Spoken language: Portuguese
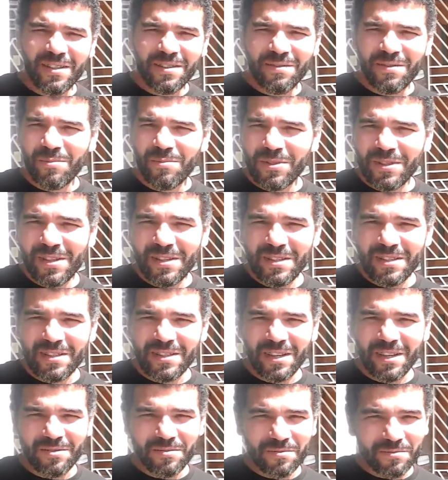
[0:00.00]
E vamos ser
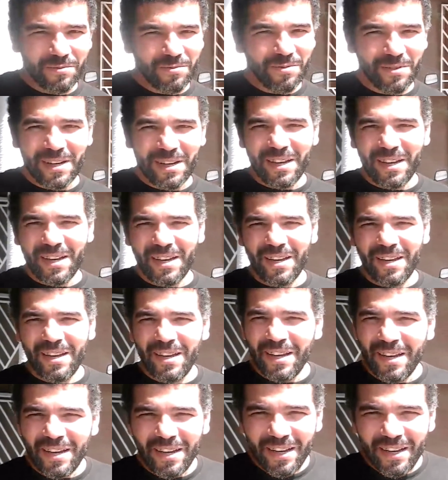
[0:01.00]
sinceros, não
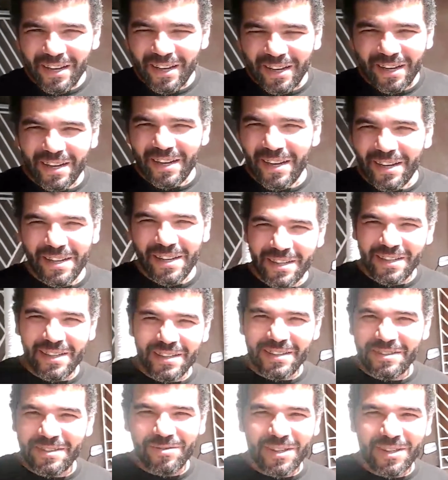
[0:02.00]
é,
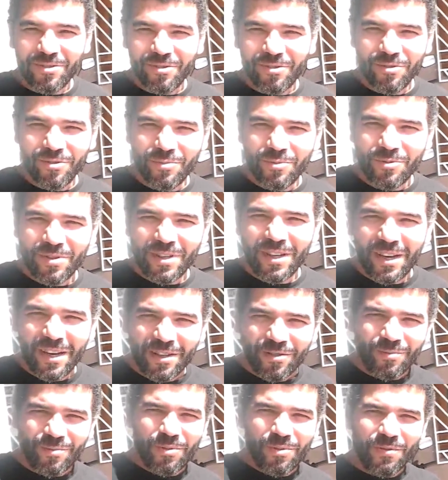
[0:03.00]
é não é todo mundo
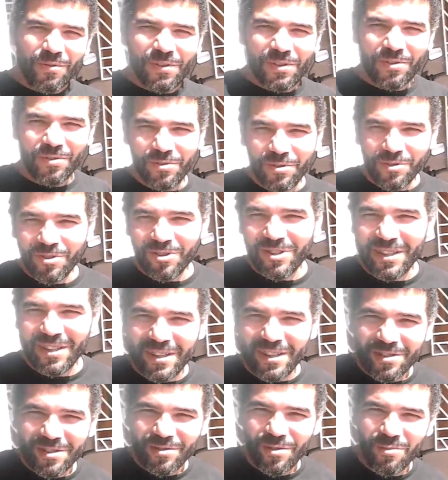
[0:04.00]
que acha um professor
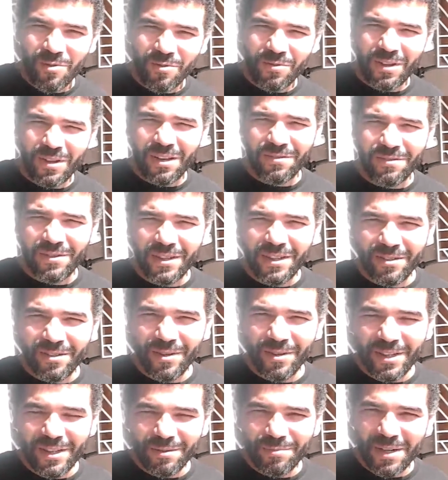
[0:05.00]
nota 10 como
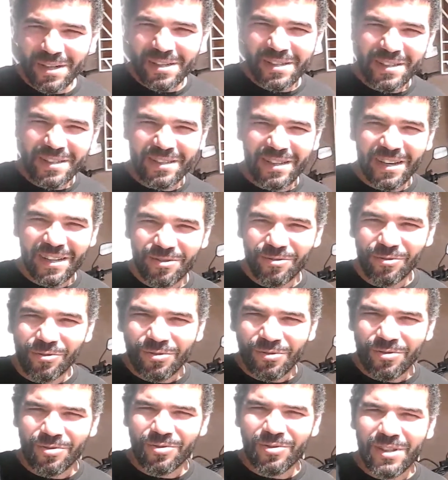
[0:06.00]
Flaviano aí para
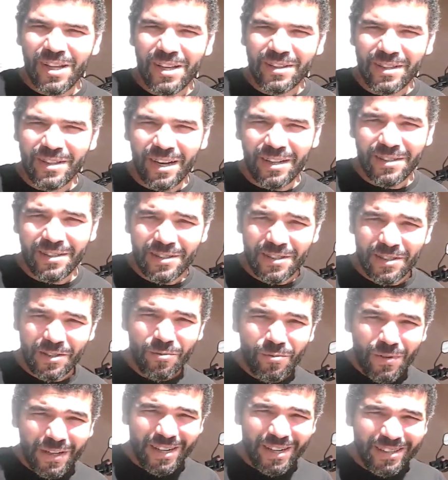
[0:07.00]
ensinar todos os
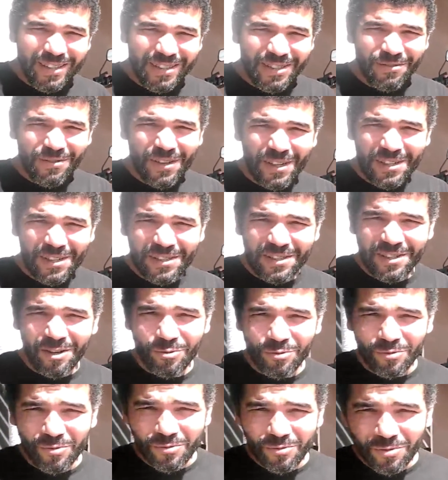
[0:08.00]
detalhes. E um grande
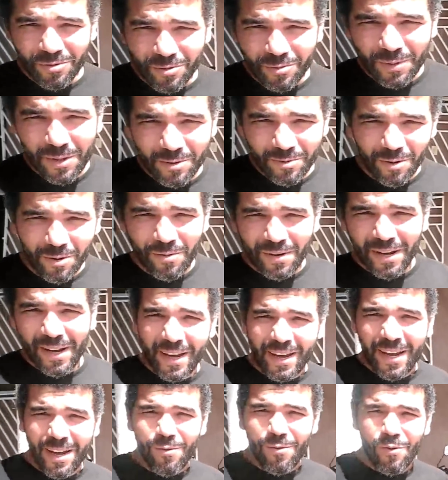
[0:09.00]
diferencial do curso, pessoal,
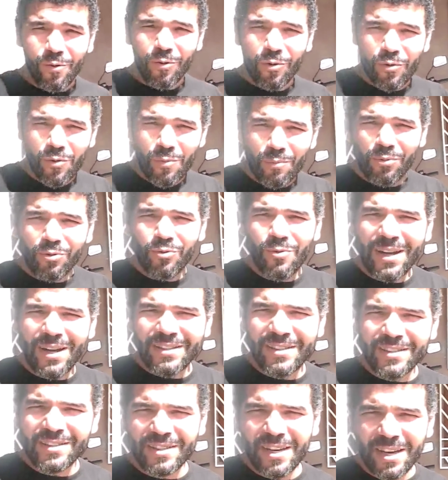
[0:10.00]
é o grupo
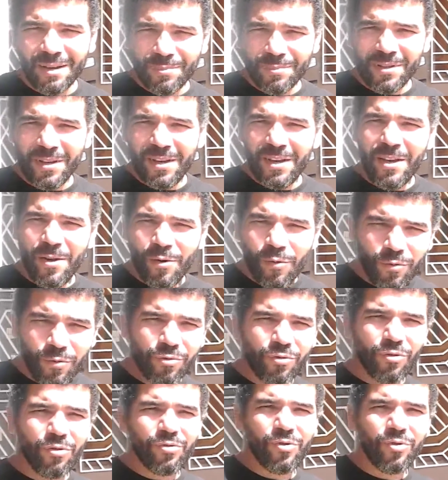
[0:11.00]
do WhatsApp
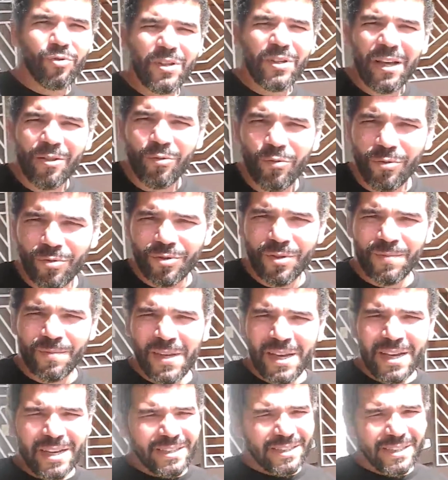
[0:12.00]
com todos os
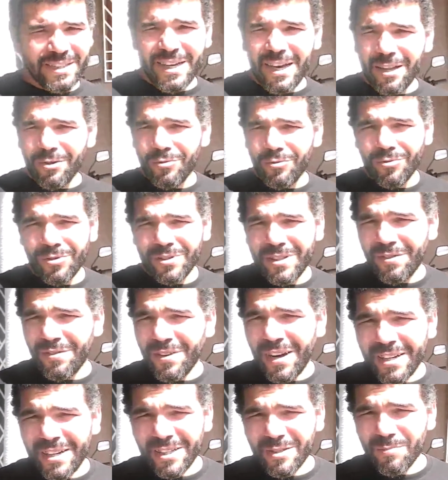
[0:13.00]
alunos. Você tem
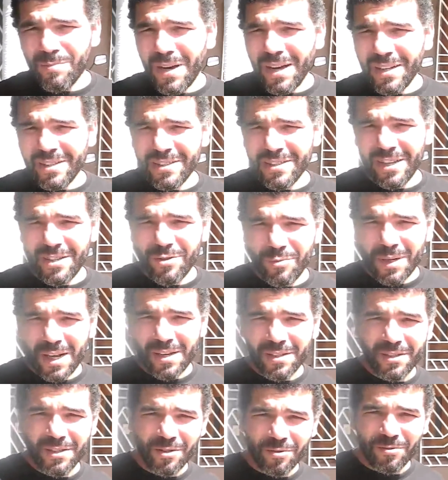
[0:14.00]
alunos de várias partes aí
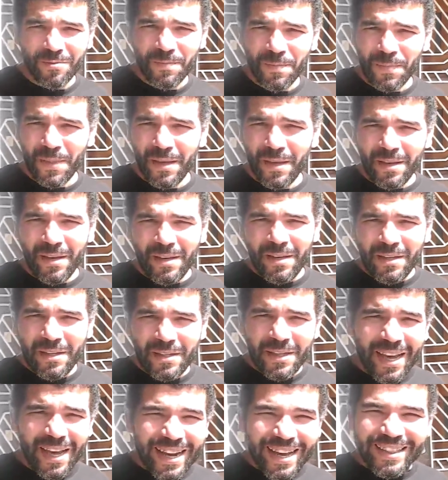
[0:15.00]
do Brasil.
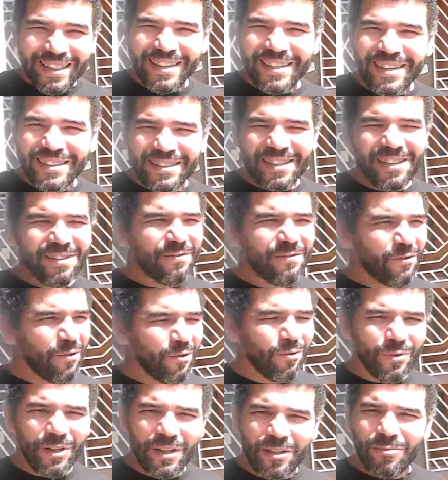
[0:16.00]
E a galera tem
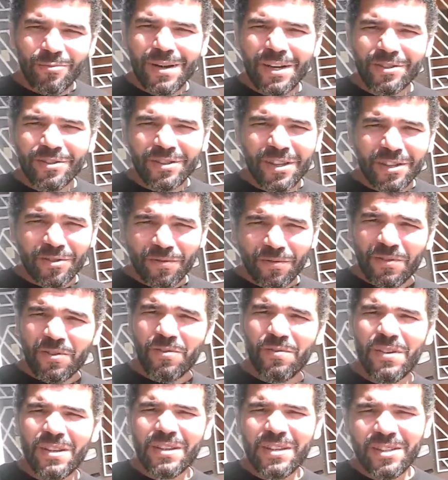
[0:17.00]
evoluído bastante,
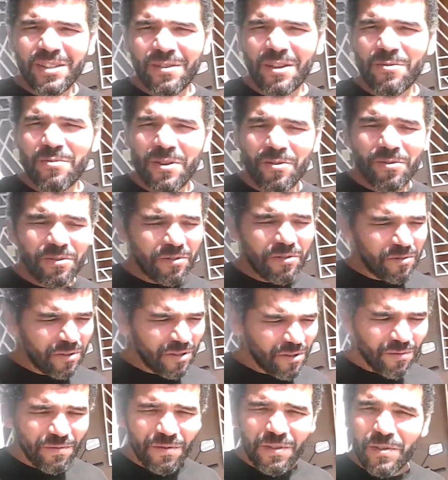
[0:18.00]
eu fico feliz, velho. Porque
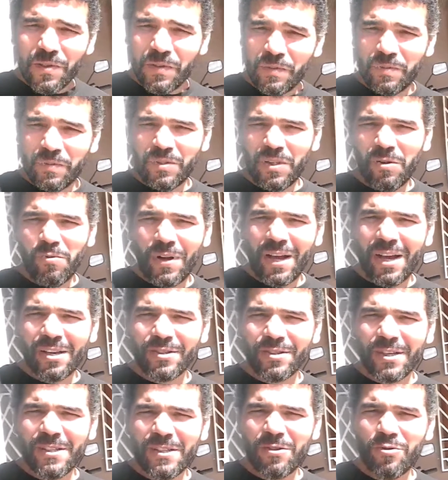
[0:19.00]
outro dia eu vi, tem um
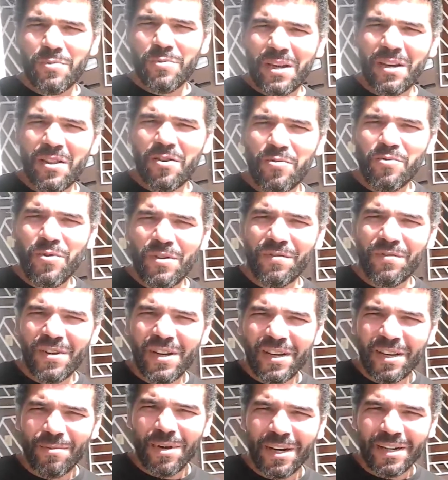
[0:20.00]
caso aí, se eu não me engano, é o do
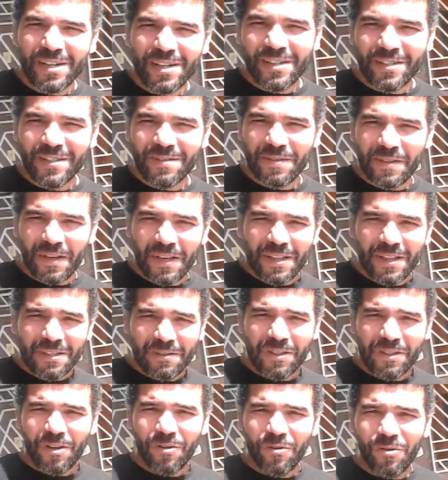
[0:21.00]
Ivan Guimarães.
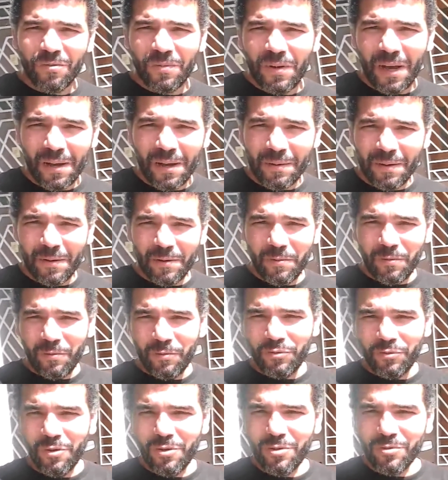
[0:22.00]
Ele chegou,
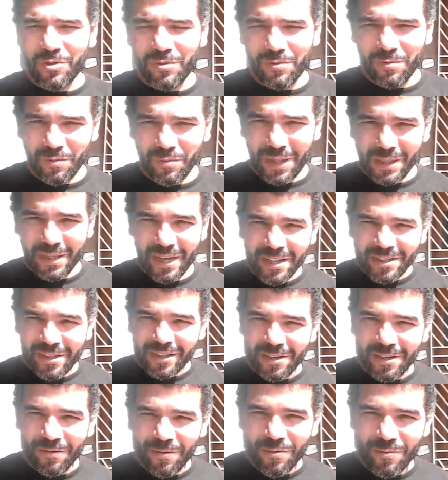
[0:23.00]
o dono de um
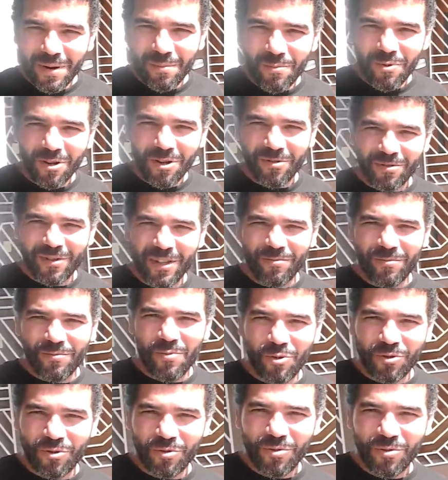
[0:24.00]
cliente levou uma moto,
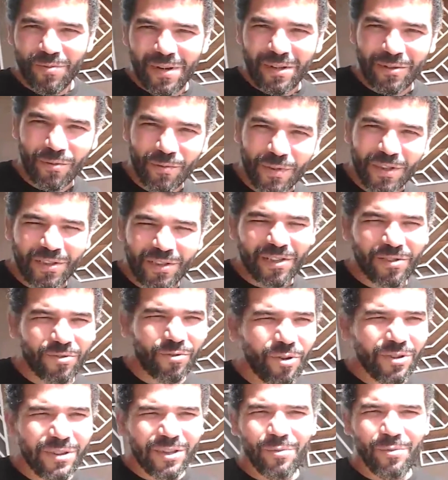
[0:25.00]
né, um motor de uma
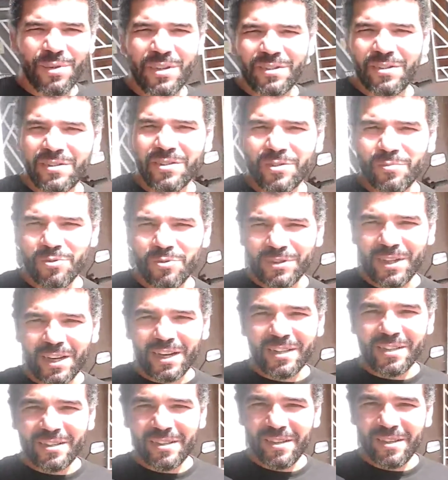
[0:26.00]
Twister totalmente
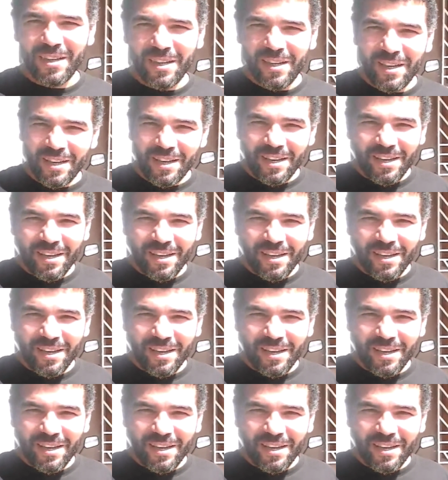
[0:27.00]
desmontada.